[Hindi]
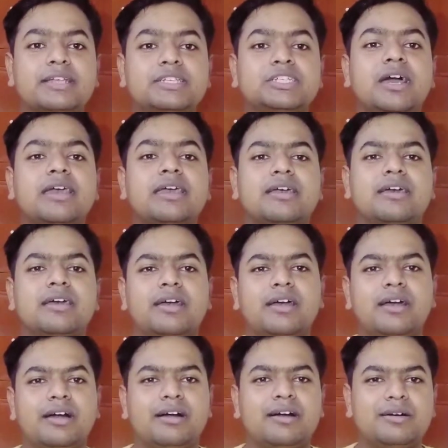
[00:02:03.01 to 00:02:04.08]
एक अच्छा एक
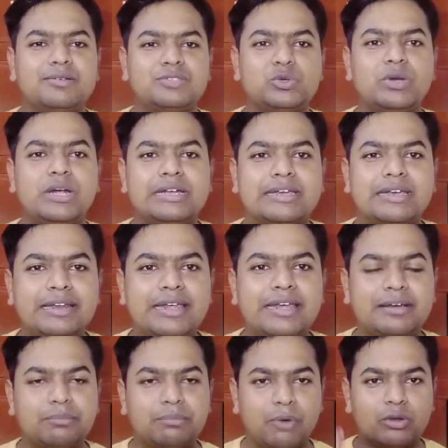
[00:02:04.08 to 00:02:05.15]
स्टूडेंट के लिए एक